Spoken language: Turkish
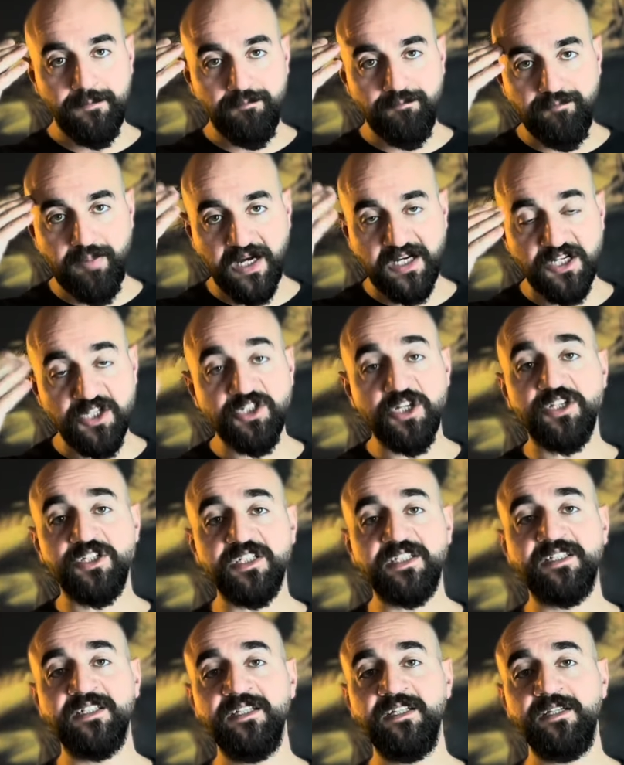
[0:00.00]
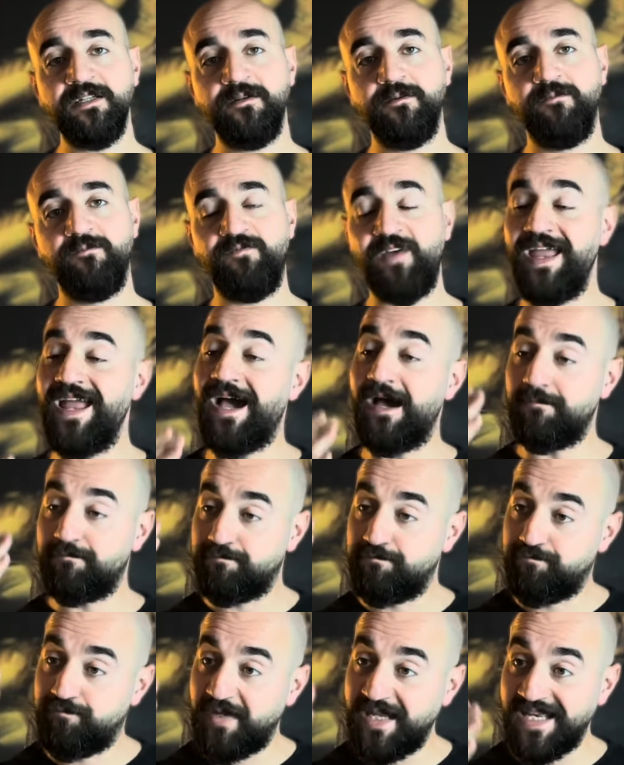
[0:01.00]
Bakış açısını veya
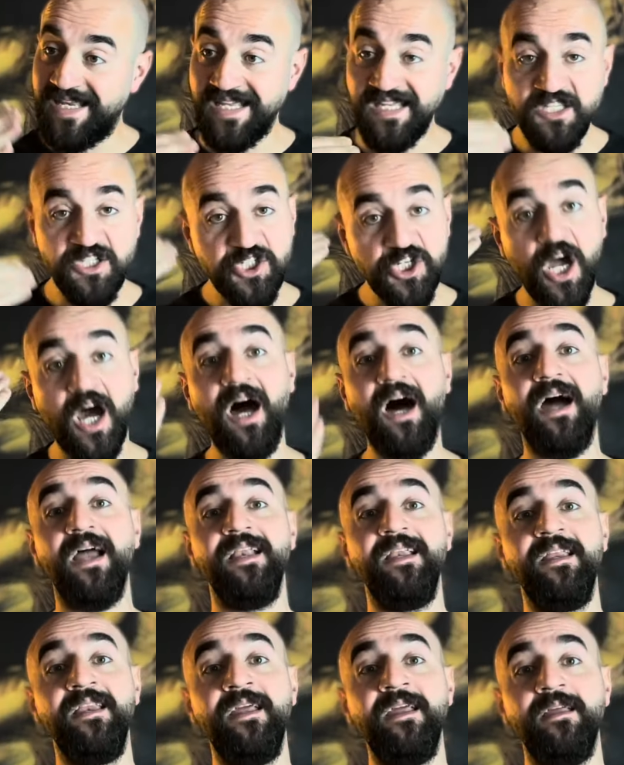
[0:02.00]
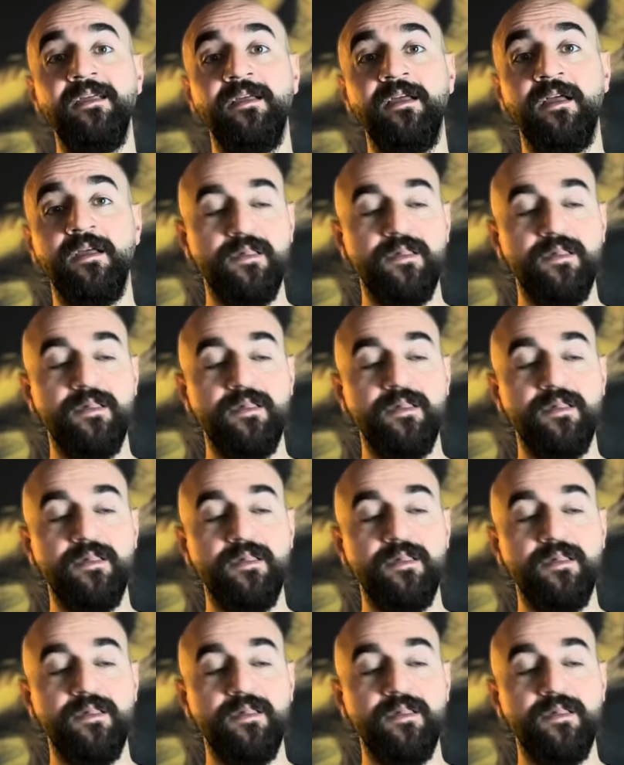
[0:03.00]
bilinç halini